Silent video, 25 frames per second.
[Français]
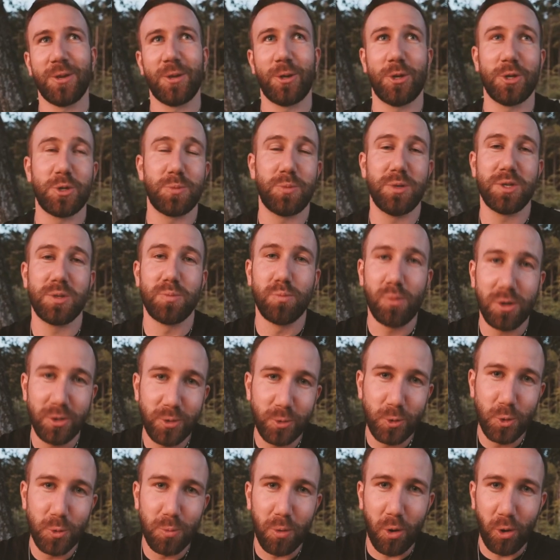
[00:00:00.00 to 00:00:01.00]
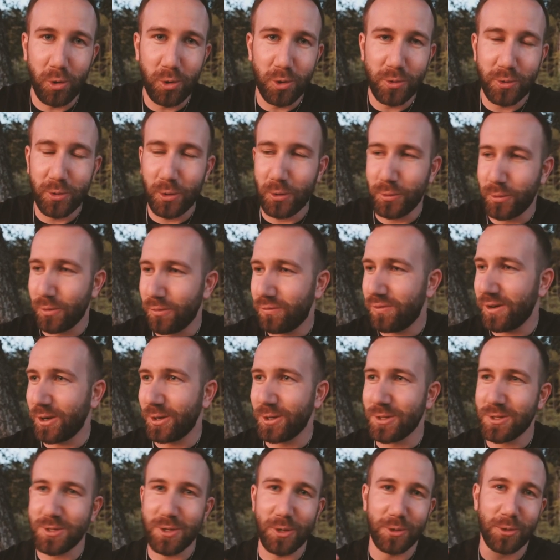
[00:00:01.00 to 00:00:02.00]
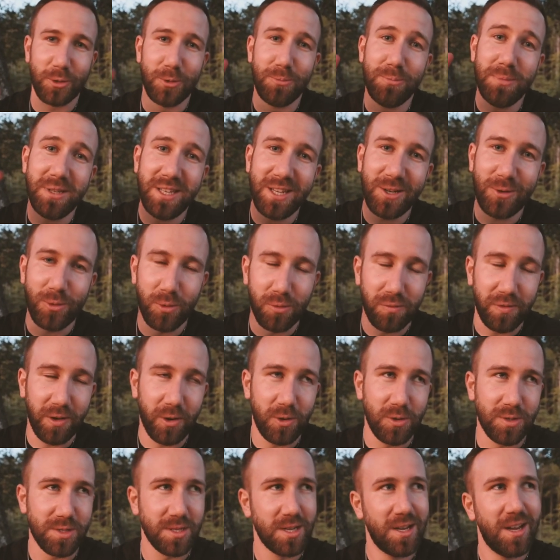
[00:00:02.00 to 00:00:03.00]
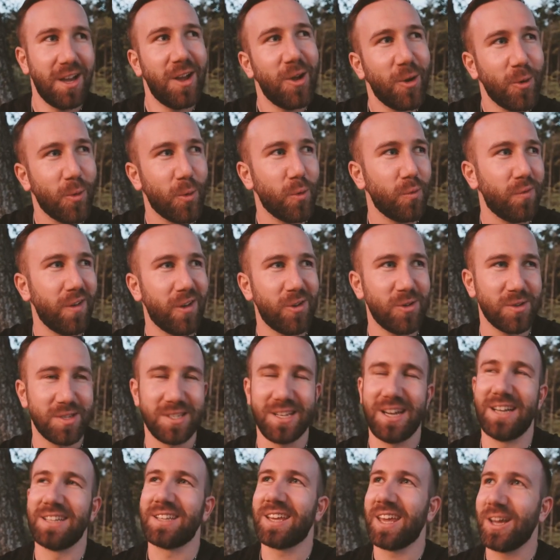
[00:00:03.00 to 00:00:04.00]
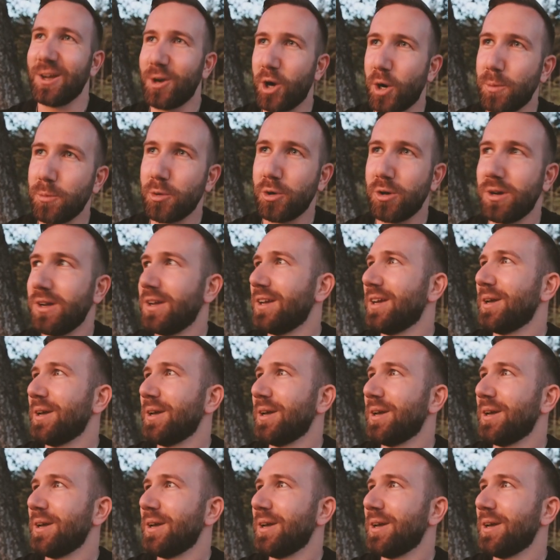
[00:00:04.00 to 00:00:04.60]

que je puisse moi du coup prendre le temps de faire une sorte de mini conférence, conférence c'est un très grand mot,